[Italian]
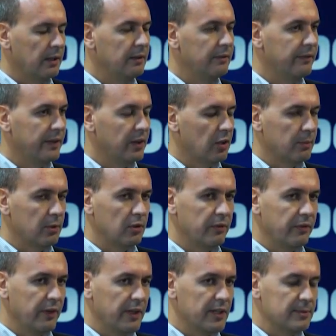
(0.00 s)
il fenomeno
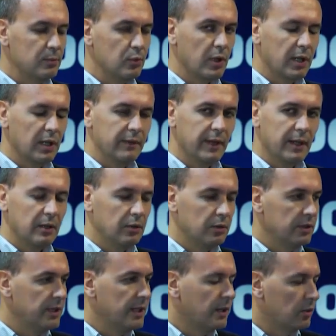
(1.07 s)
Facebook a livello
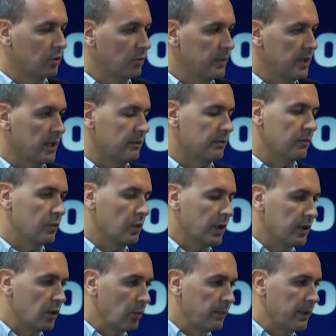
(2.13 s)
di economia,
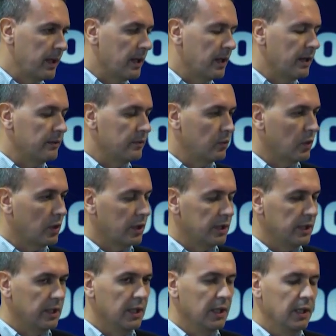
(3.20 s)
vuoi europea e
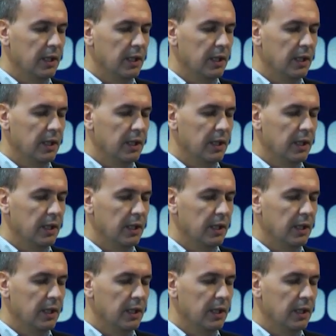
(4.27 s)
vuoi